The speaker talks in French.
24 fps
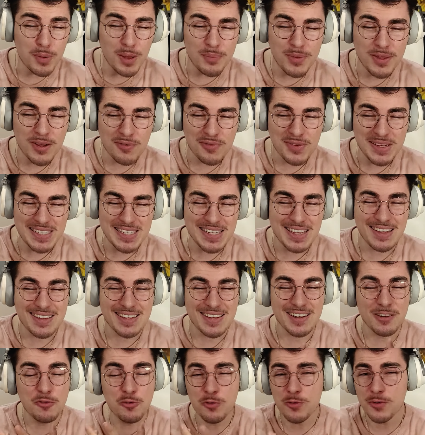le papier, en fait,
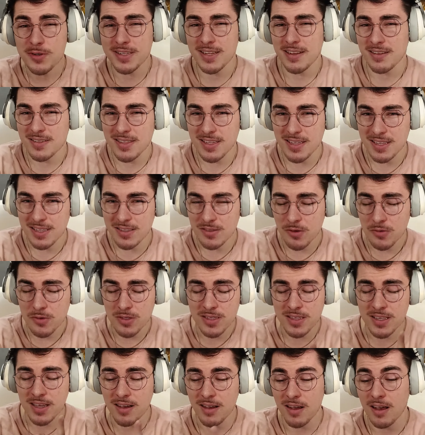L'ult est
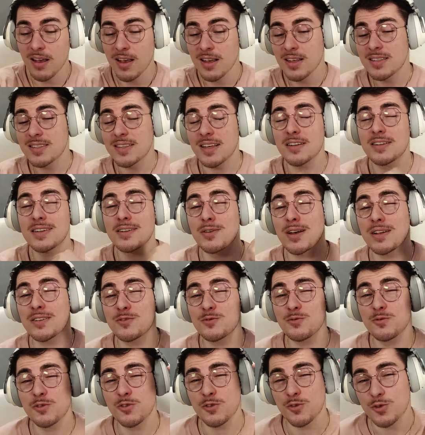intéressante car ça
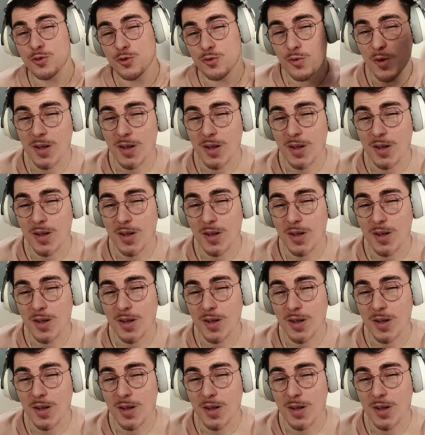t'ajoute